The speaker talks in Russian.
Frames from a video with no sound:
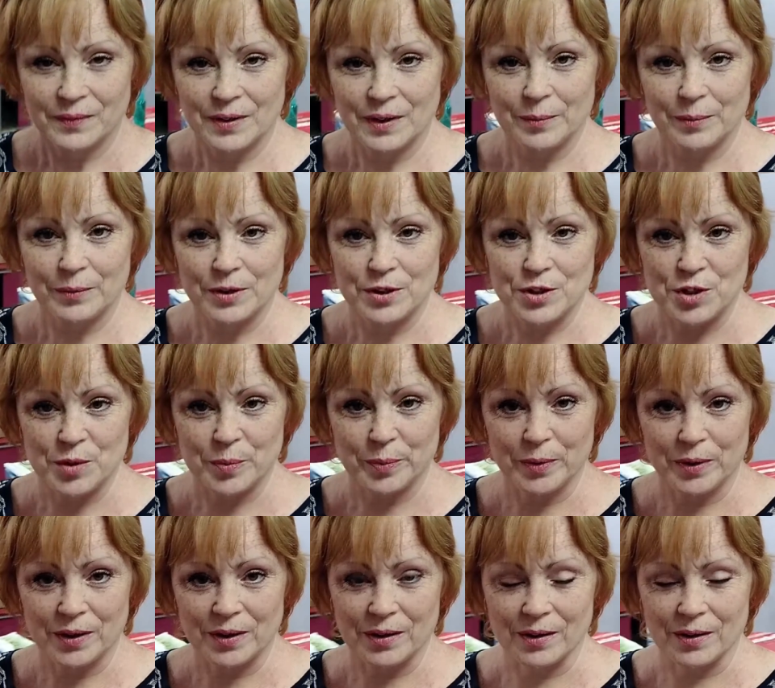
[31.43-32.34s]
Там наши
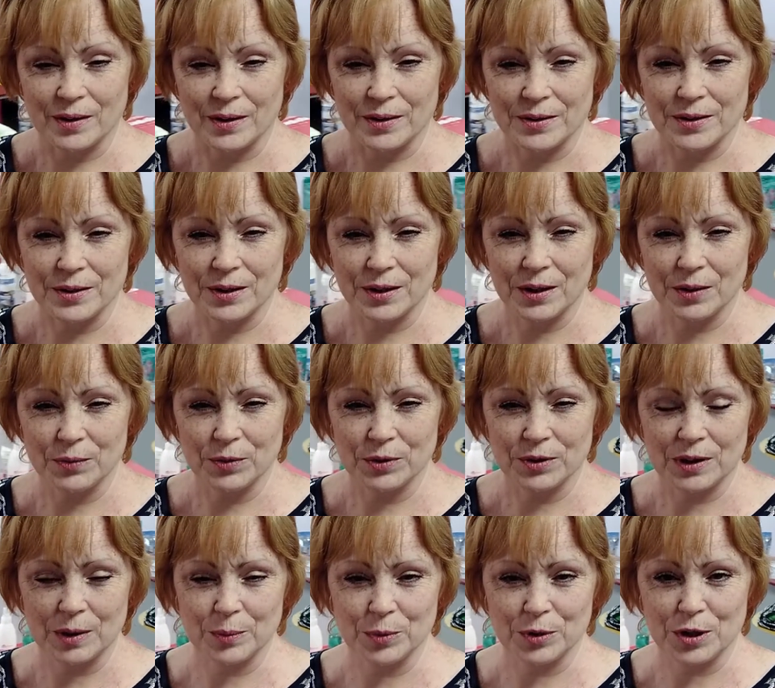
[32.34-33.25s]
плакатики.
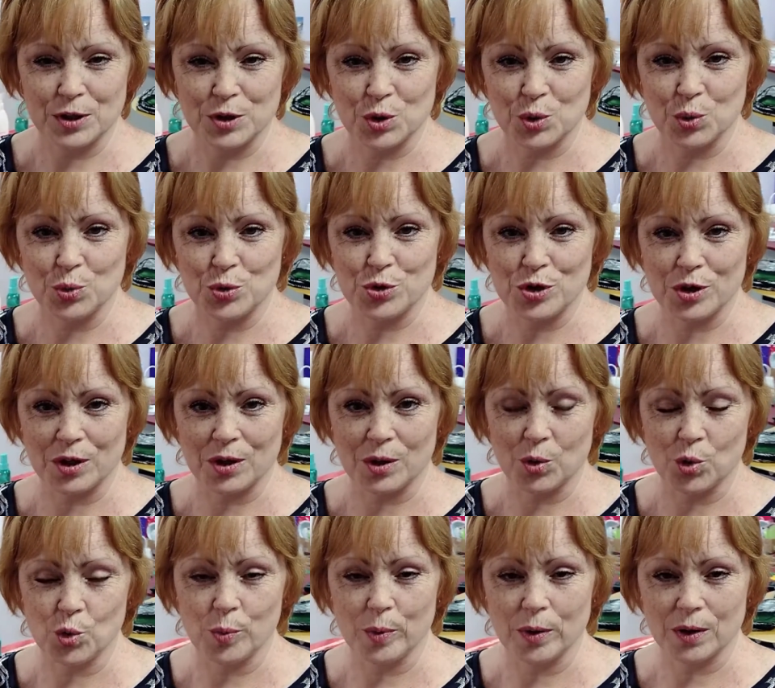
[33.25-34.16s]
Вот там у нас куча
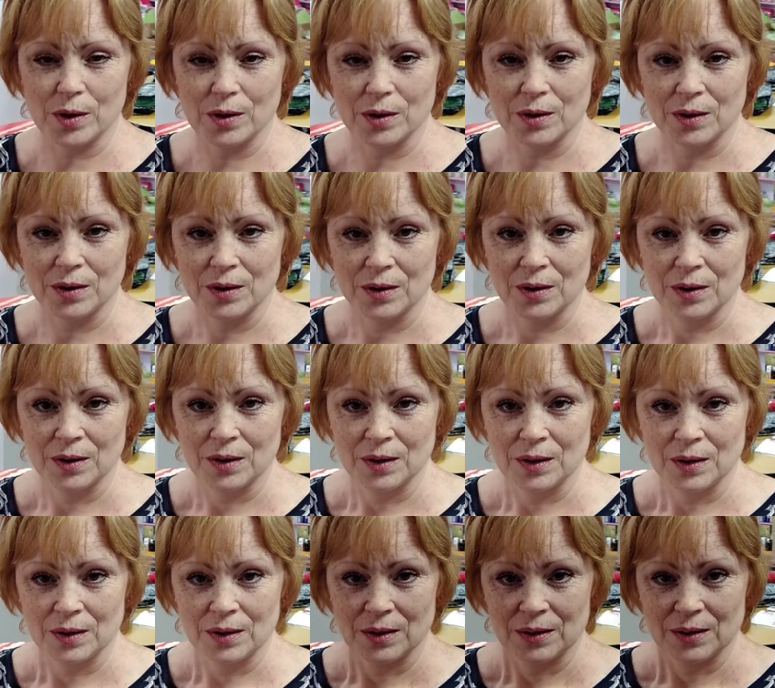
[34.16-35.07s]
коробок.
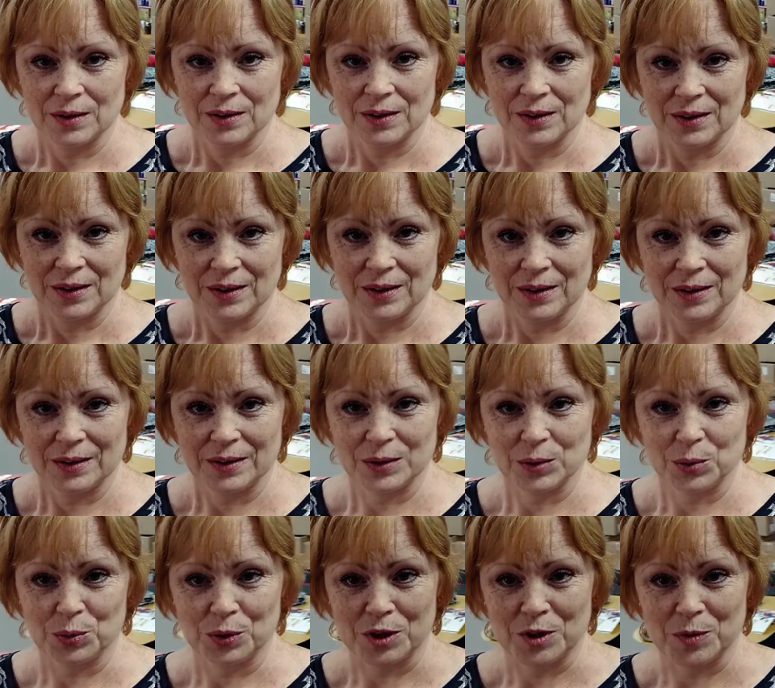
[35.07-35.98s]

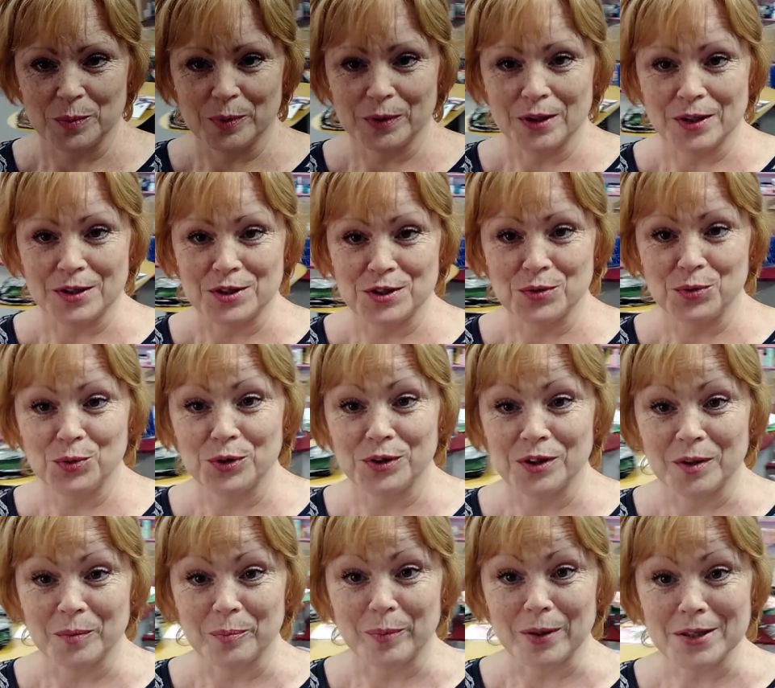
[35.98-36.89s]
Это у нас была
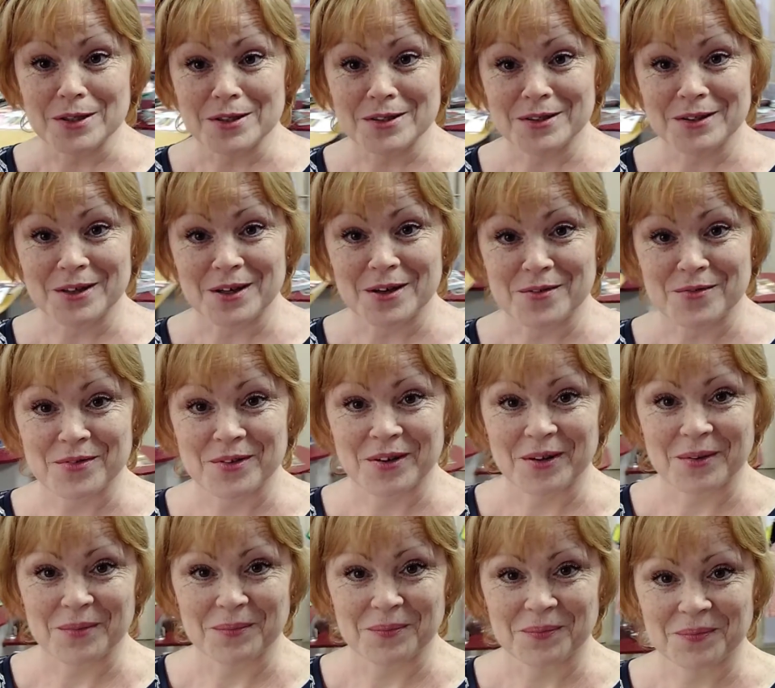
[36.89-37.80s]
сегодня
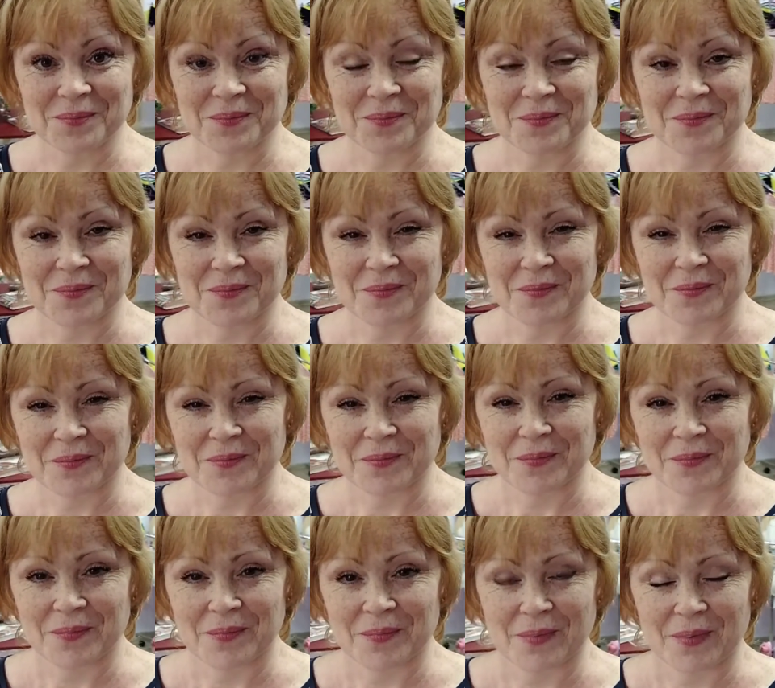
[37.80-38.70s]
поставка.
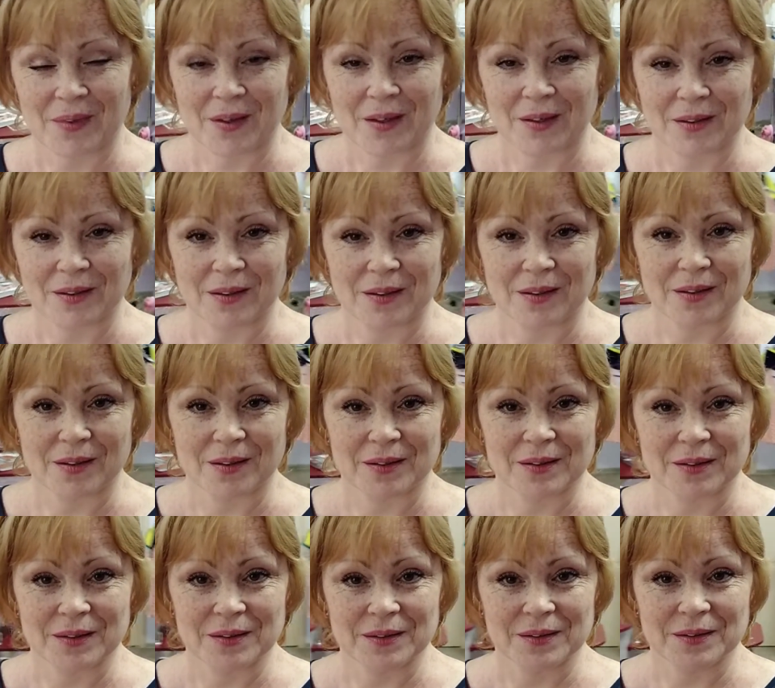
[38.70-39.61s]

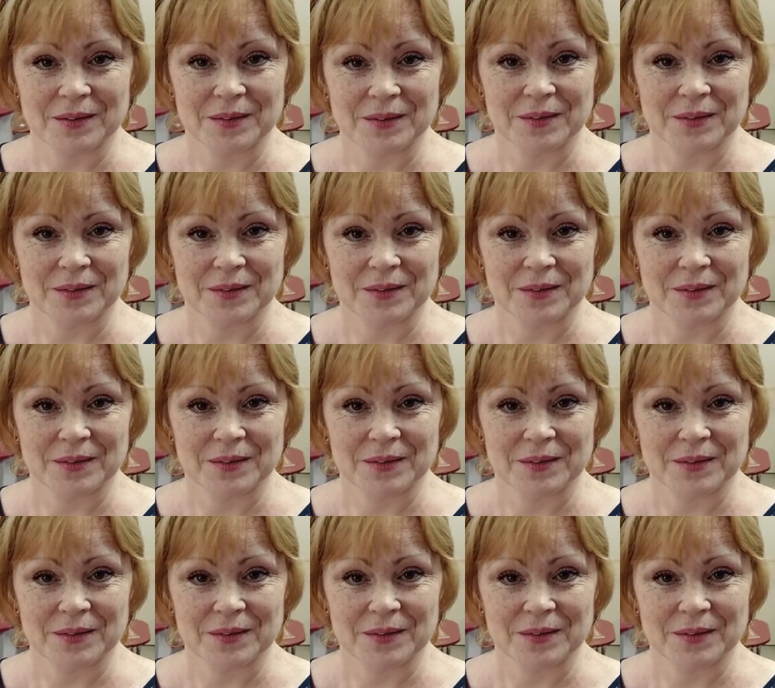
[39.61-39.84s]
Так.